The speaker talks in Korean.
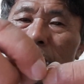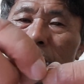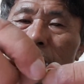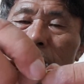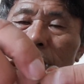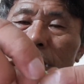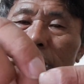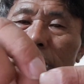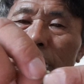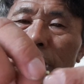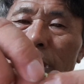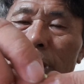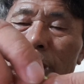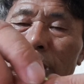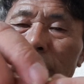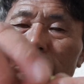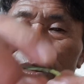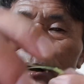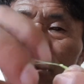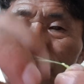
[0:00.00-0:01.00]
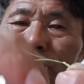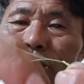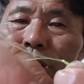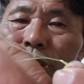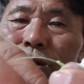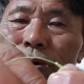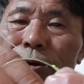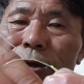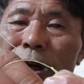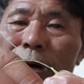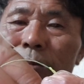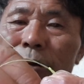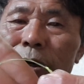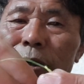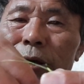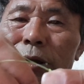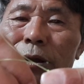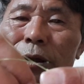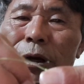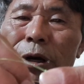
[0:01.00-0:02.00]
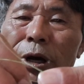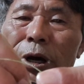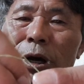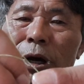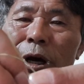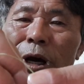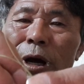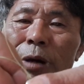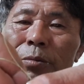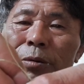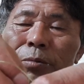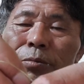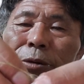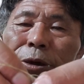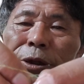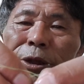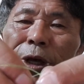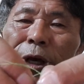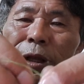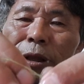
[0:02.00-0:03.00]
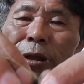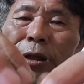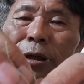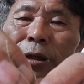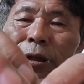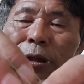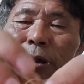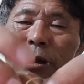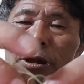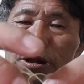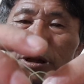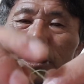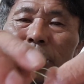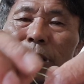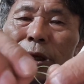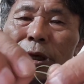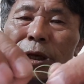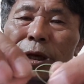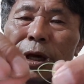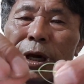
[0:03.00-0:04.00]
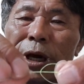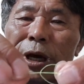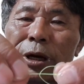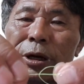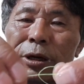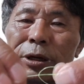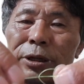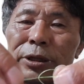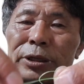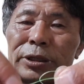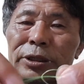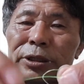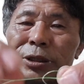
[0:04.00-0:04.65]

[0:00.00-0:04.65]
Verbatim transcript: 이렇게 이어주시고 나면은 그면 밑에 있던 이 애를